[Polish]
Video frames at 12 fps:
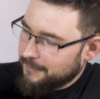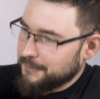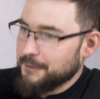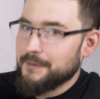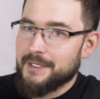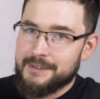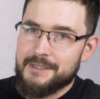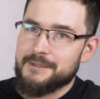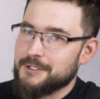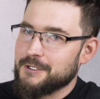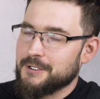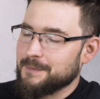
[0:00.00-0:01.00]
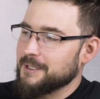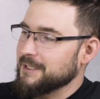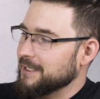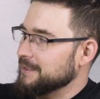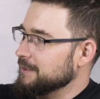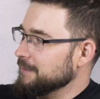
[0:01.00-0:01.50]
Osiąga te 165
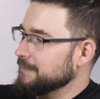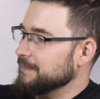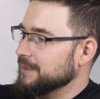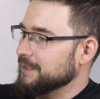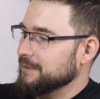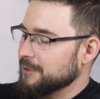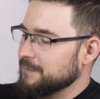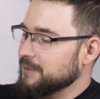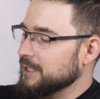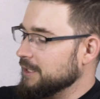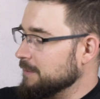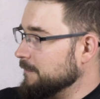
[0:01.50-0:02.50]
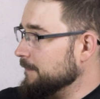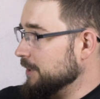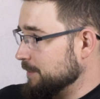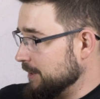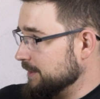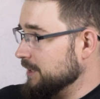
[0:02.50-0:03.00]
Hz. E, oczywiście, tak jak
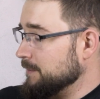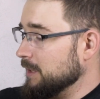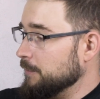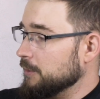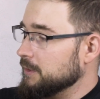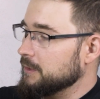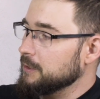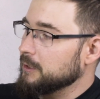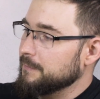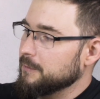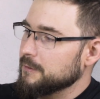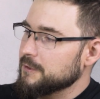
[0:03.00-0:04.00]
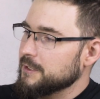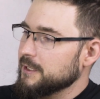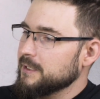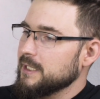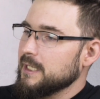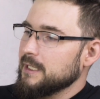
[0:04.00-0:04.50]
mówiłeś, przez DisplayPort tylko i
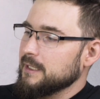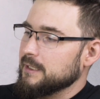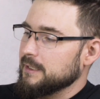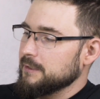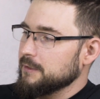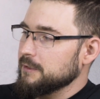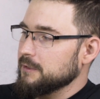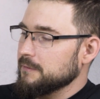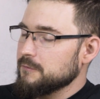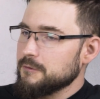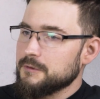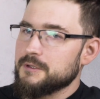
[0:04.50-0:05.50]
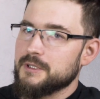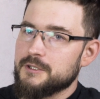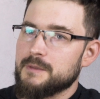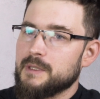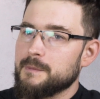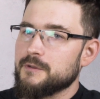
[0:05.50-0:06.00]
wyłącznie. E, no i to czuć,
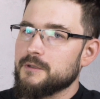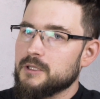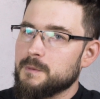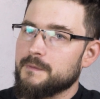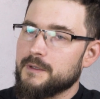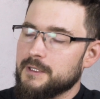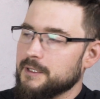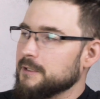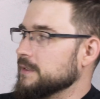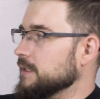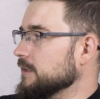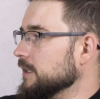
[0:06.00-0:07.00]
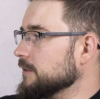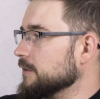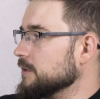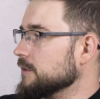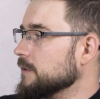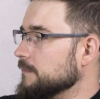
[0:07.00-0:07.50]
jeżeli mamy odpowiedniego skilla,
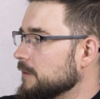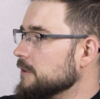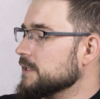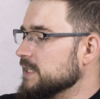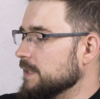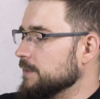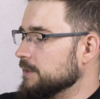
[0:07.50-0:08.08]
no to to wykorzystamy